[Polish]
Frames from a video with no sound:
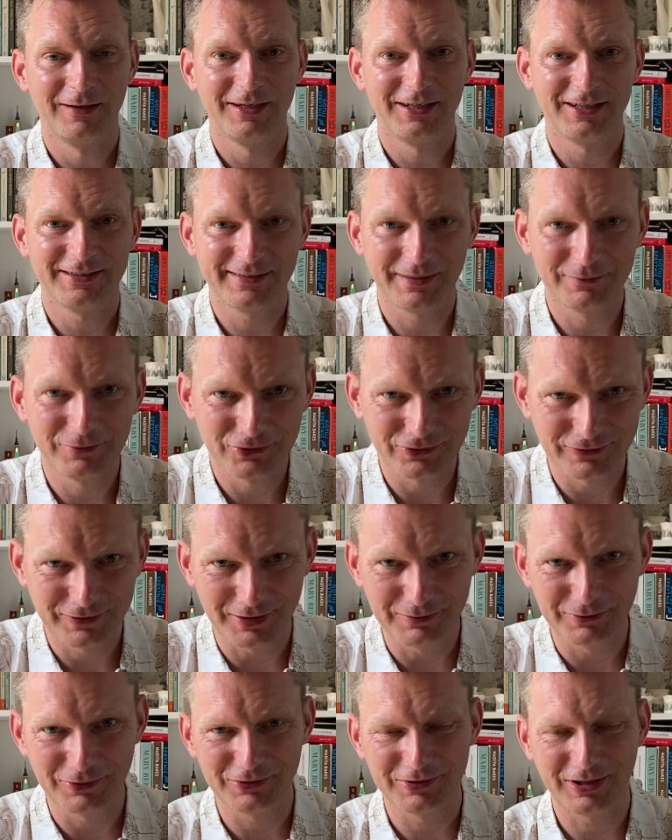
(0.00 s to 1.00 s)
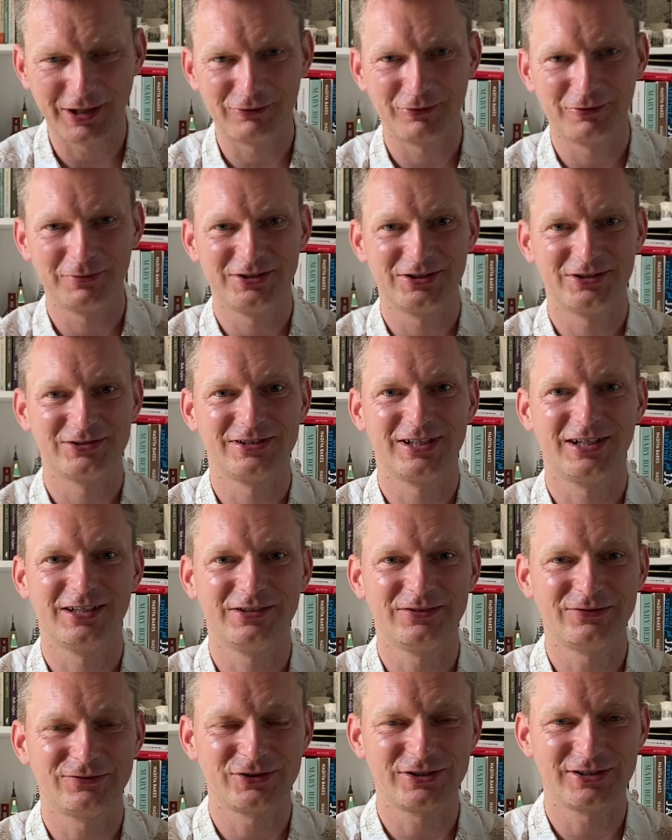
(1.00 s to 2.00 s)
Jestem już w domu, udało mi się
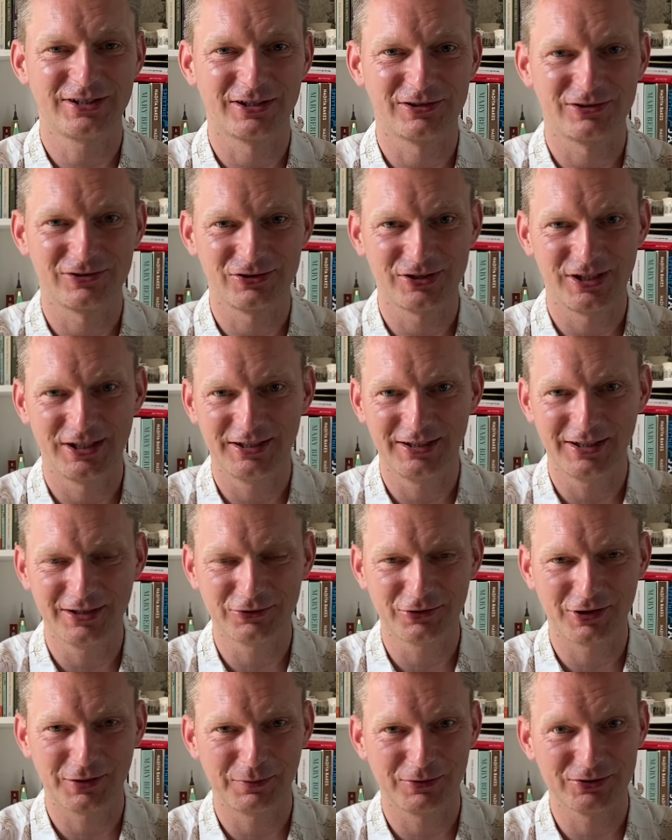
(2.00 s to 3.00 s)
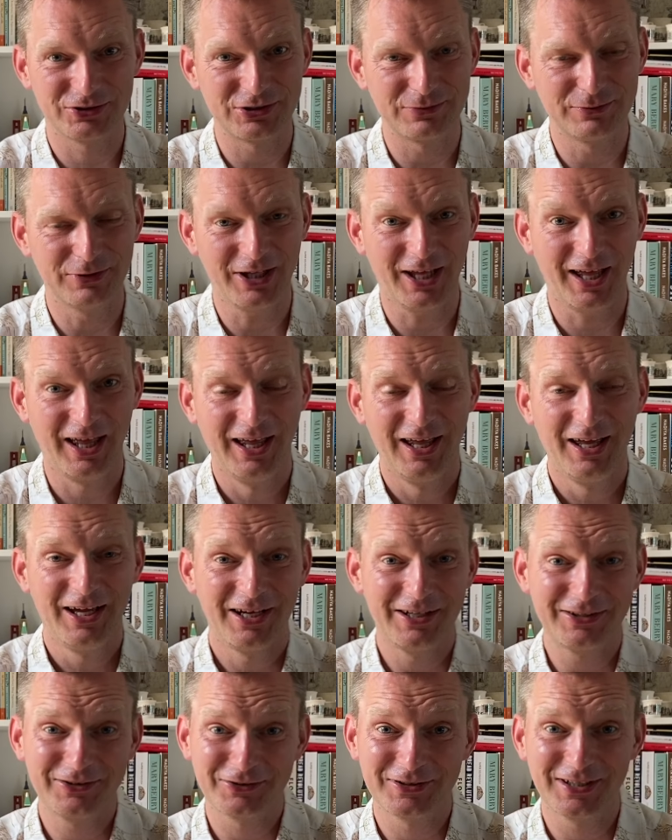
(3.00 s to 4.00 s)
znaleźć wszystkie rośliny, które potrzebuję
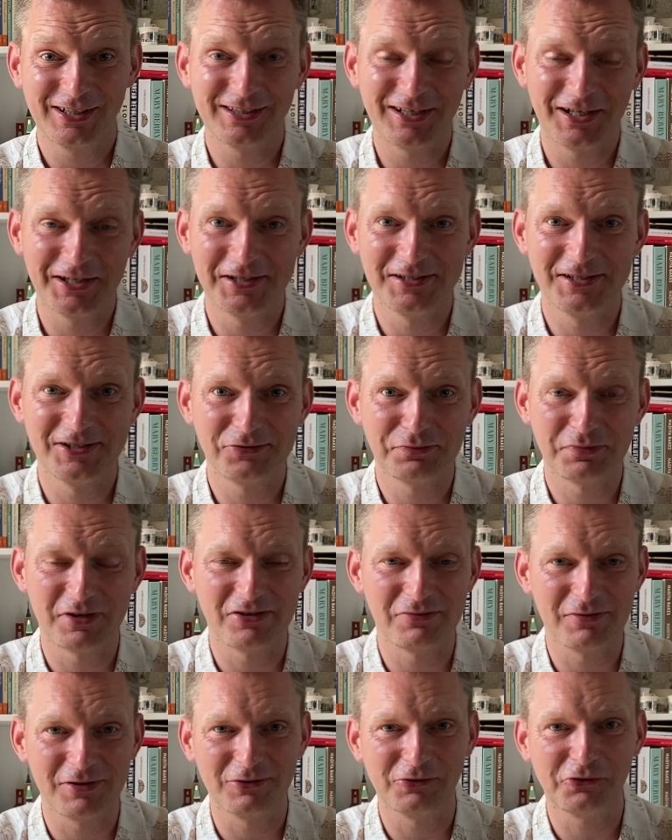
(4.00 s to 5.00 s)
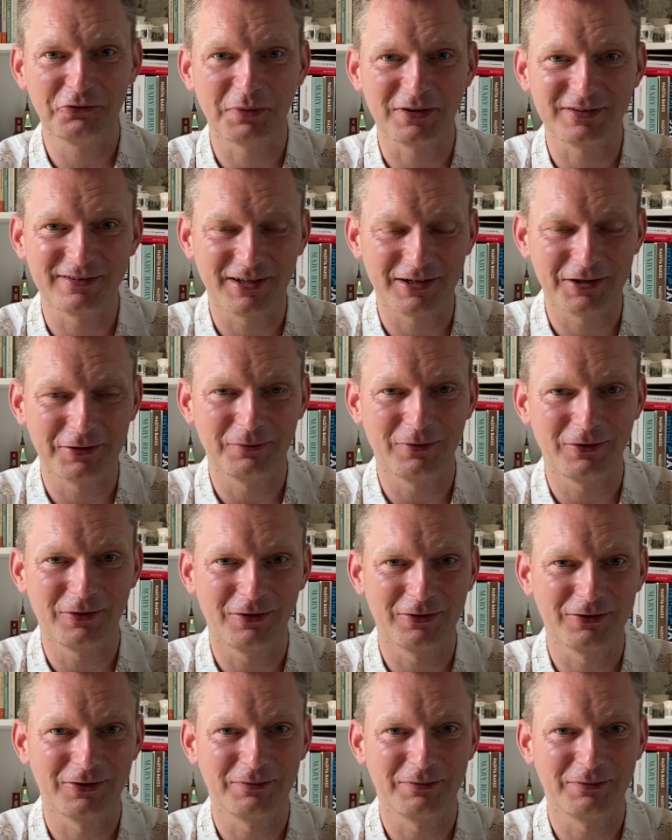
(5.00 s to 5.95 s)
i to nie dalej niż 5 minut spacerem od